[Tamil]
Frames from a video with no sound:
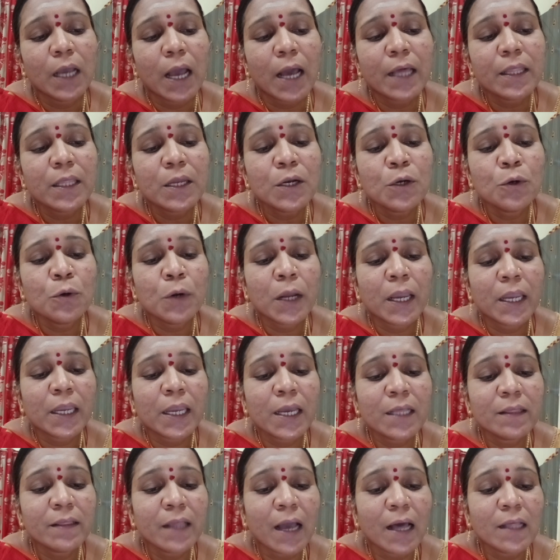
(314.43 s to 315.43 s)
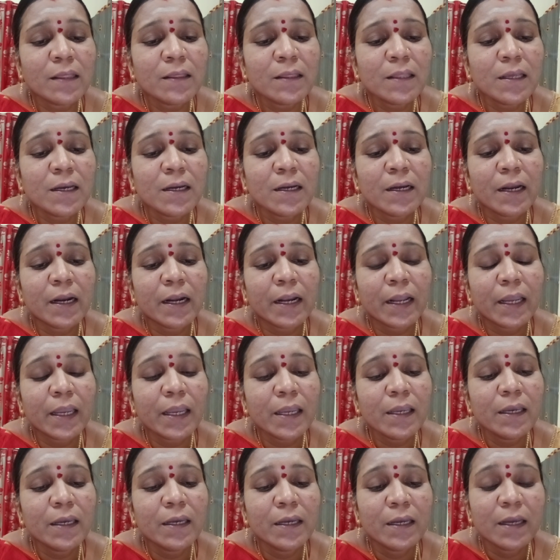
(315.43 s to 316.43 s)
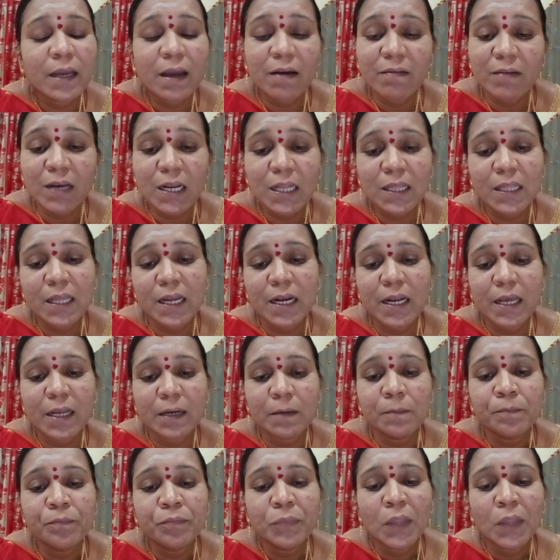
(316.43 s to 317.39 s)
அதனுடைய தந்தங்களை கவர்ந்தனர்.